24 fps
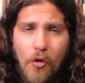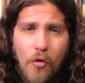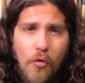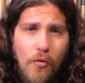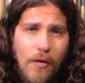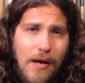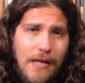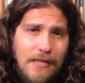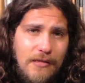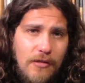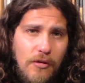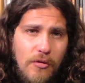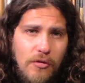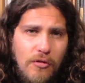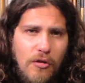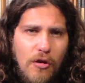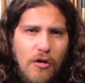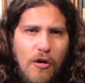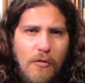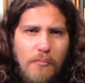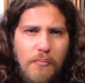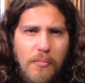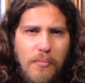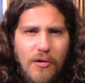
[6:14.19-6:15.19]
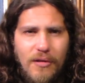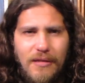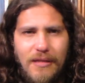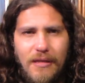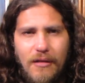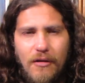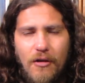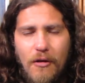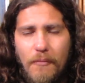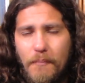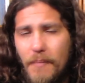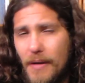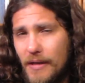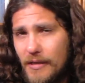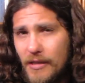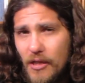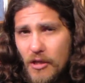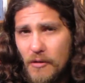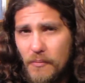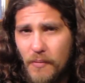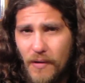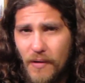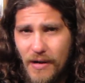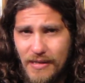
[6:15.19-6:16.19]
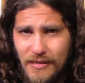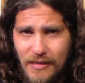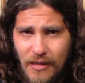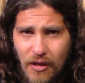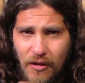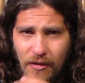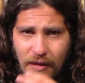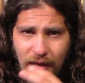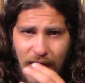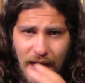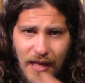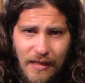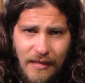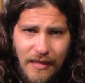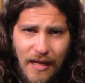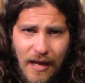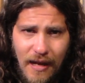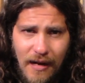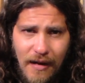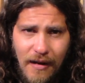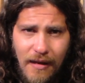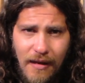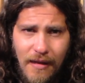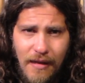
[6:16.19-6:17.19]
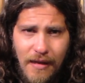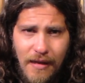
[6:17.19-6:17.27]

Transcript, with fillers: un gasoducto compartido por el Estado de Qatar